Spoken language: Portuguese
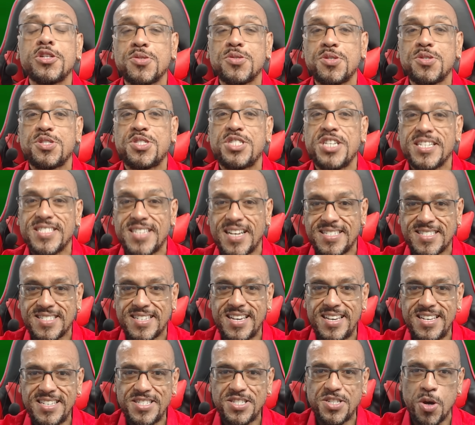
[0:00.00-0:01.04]
os dias às
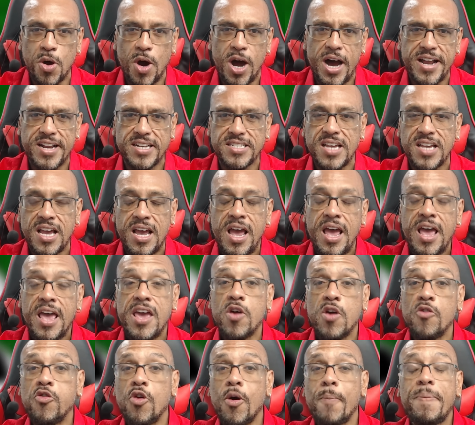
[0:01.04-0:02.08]
15 horas eu
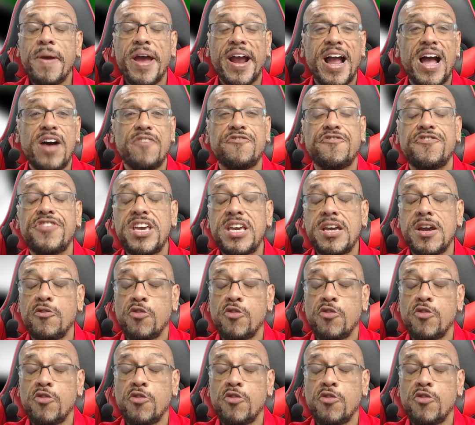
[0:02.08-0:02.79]
vou pegar via,